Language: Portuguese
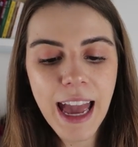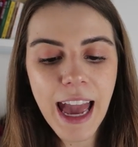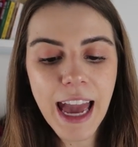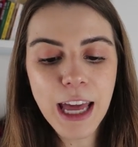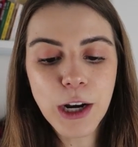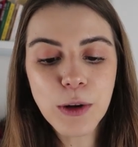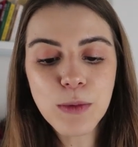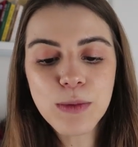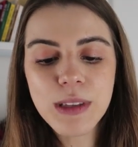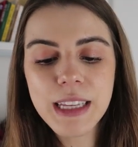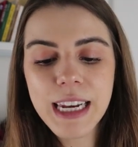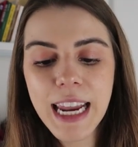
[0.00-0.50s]

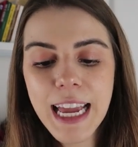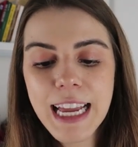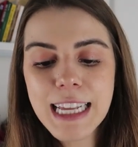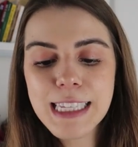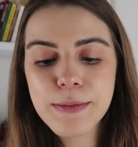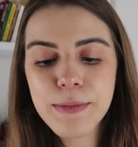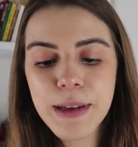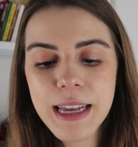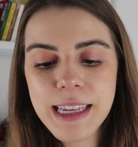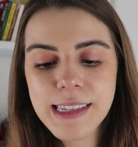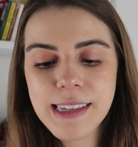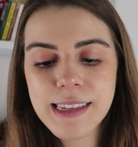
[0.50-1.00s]
Eram
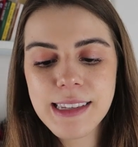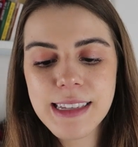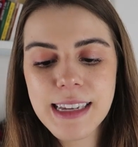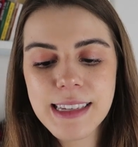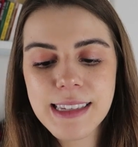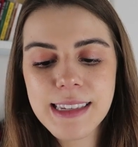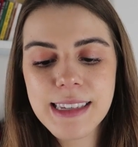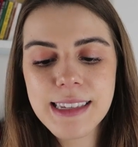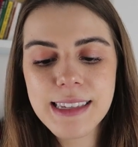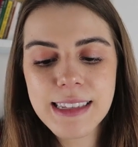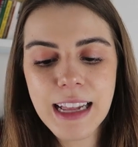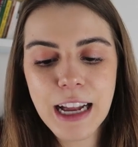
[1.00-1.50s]
três meses
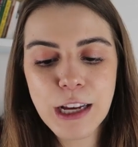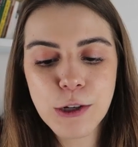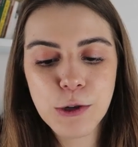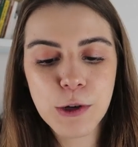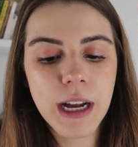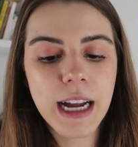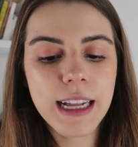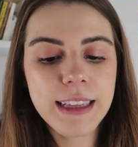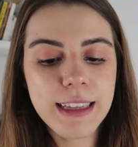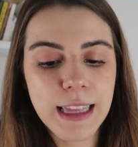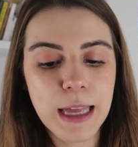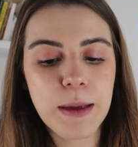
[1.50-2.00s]
desse estágio
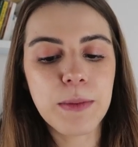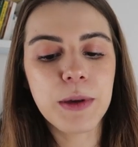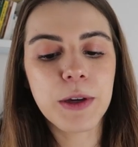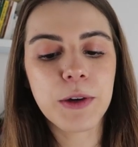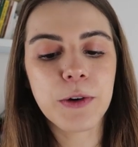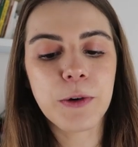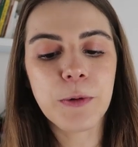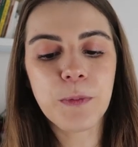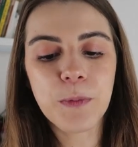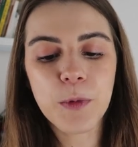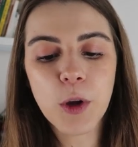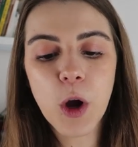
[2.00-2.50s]

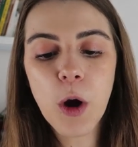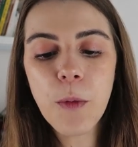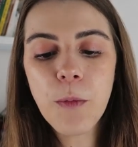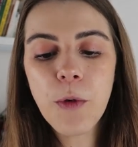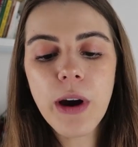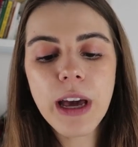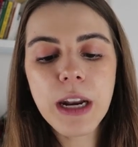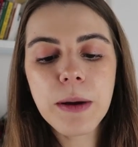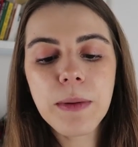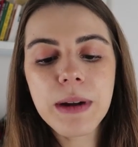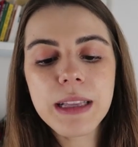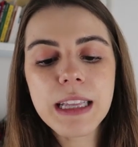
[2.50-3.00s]
acadêmico. Como
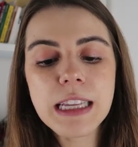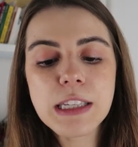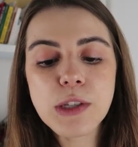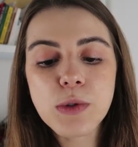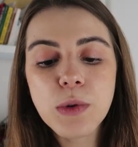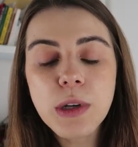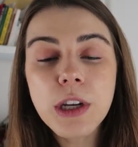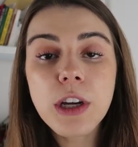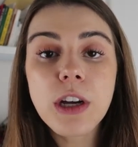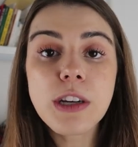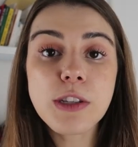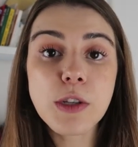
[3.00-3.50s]
era uma das
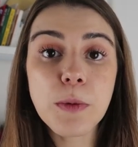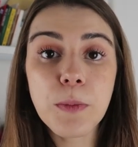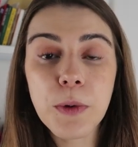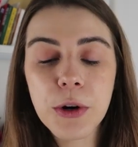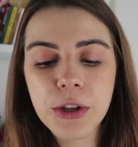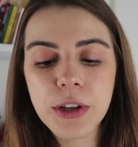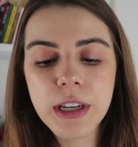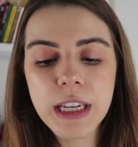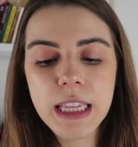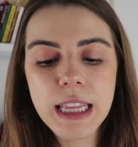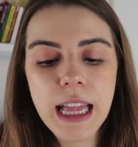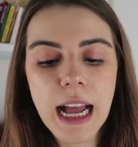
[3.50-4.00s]
únicas
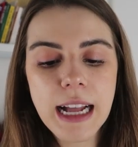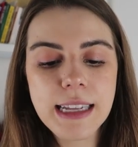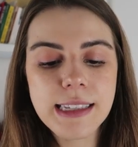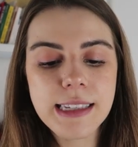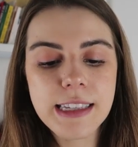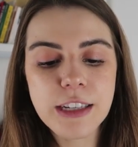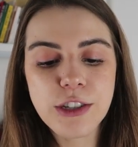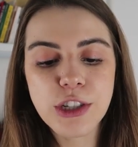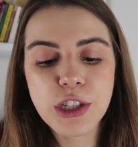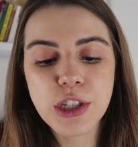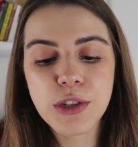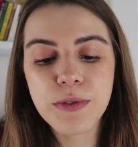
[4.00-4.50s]
oportunidades
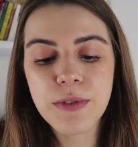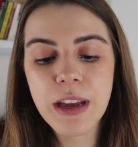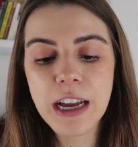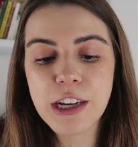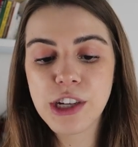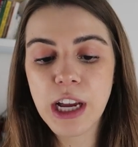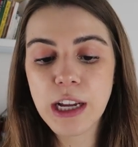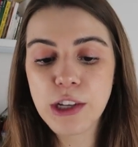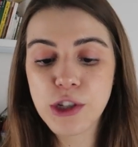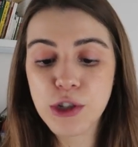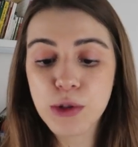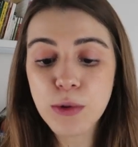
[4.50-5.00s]
da gente
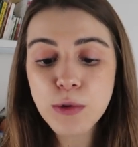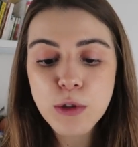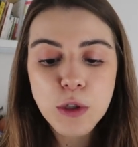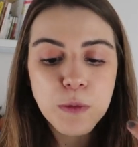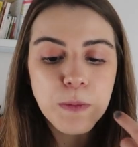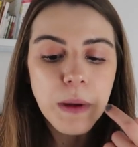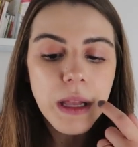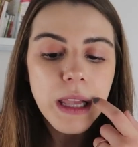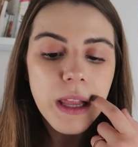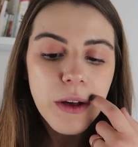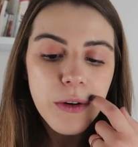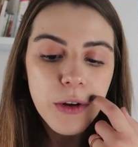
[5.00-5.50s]
viajar juntos
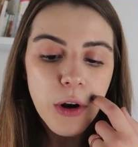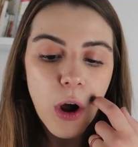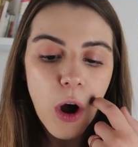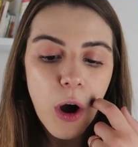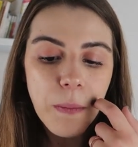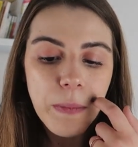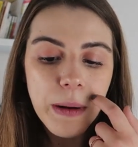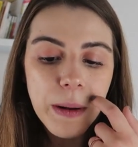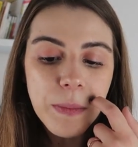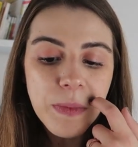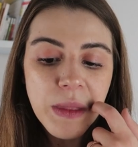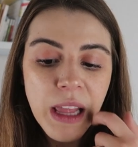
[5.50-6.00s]
pela
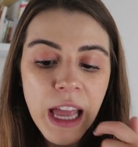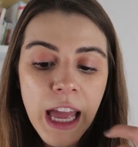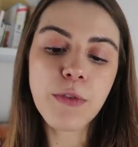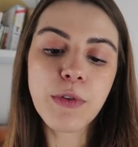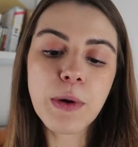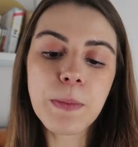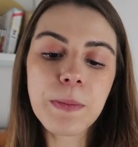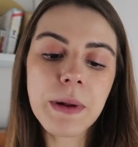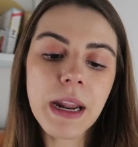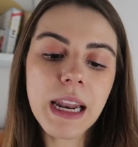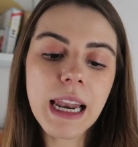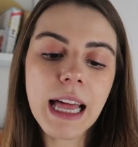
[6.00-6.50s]
Europa, eu
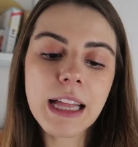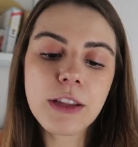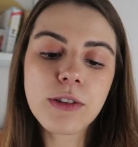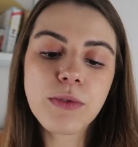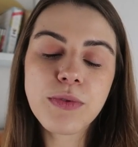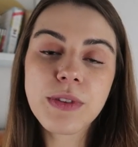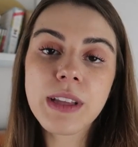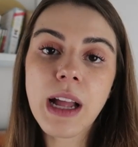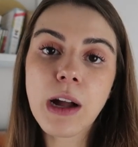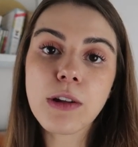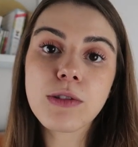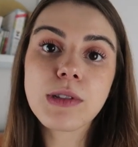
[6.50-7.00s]
fui para lá no
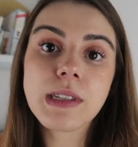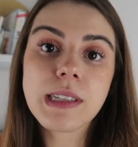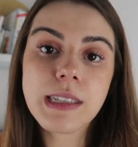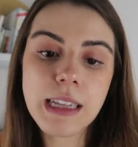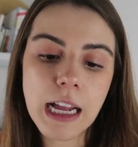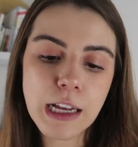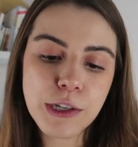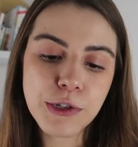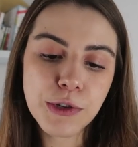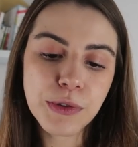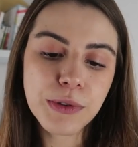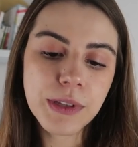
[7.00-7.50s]
final do
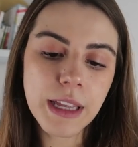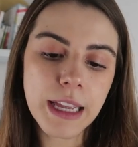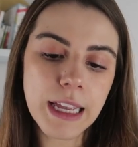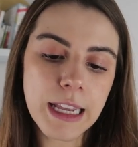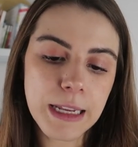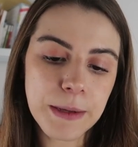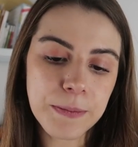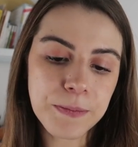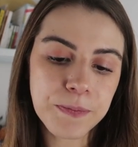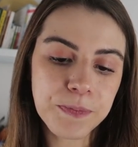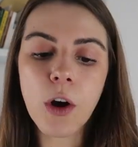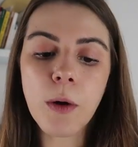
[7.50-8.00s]
estágio
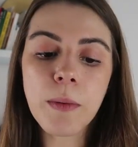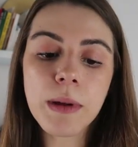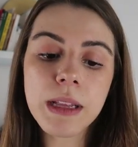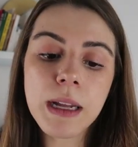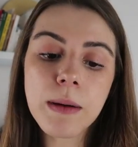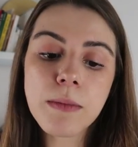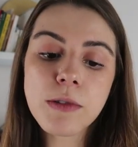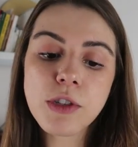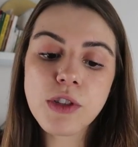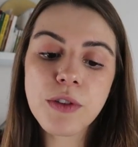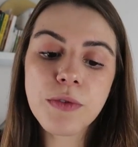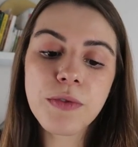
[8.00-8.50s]
dele.
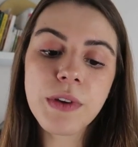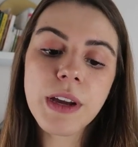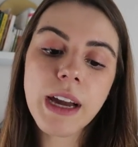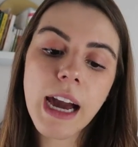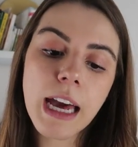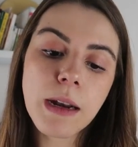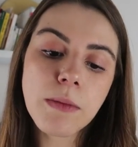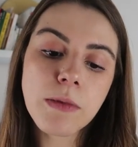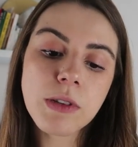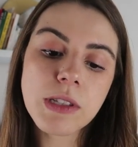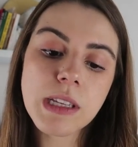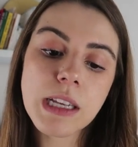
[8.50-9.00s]
Combinamos de
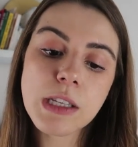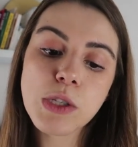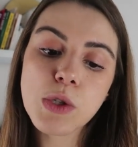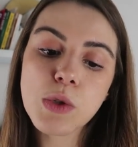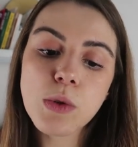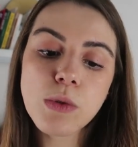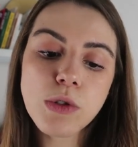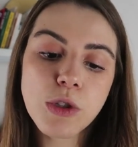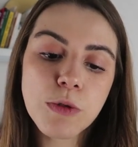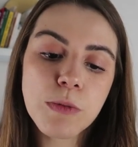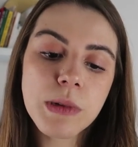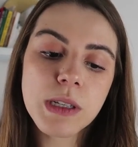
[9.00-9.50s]
ficarmos as
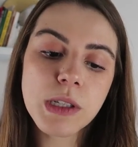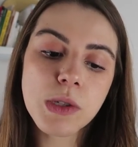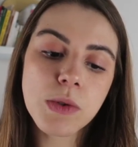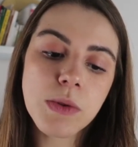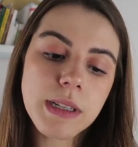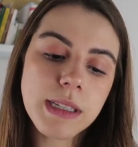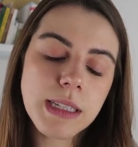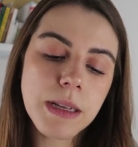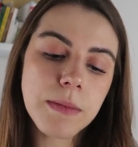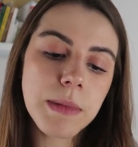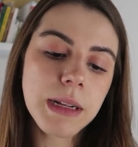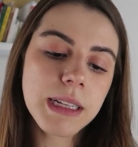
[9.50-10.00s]
últimas
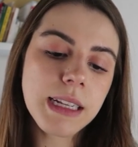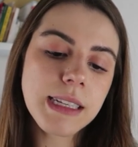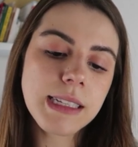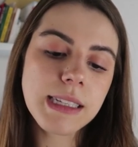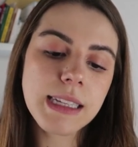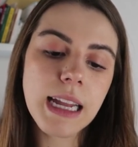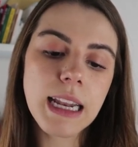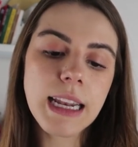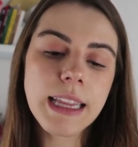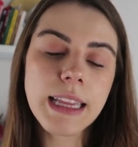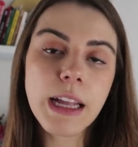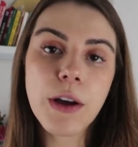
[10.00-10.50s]
duas semanas
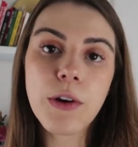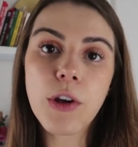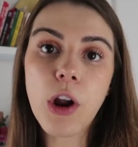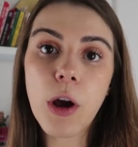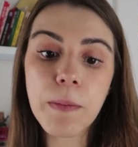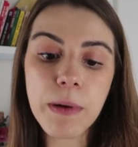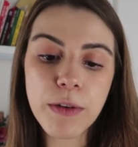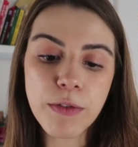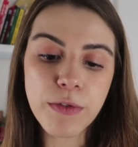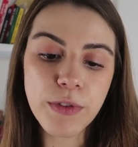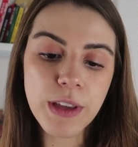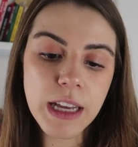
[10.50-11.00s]
dele na
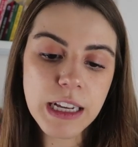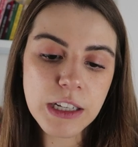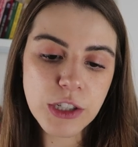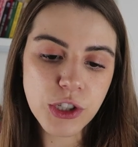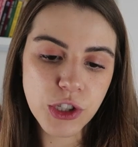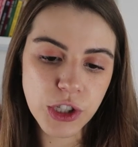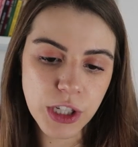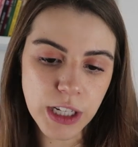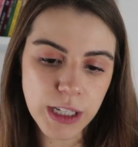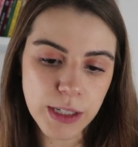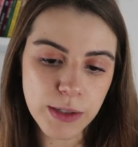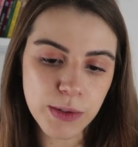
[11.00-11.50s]
Europa
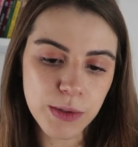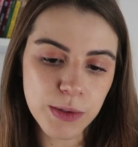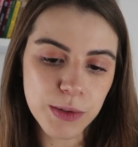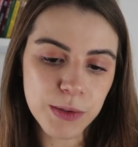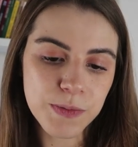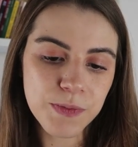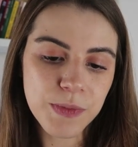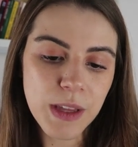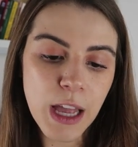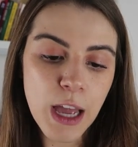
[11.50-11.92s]
viajando.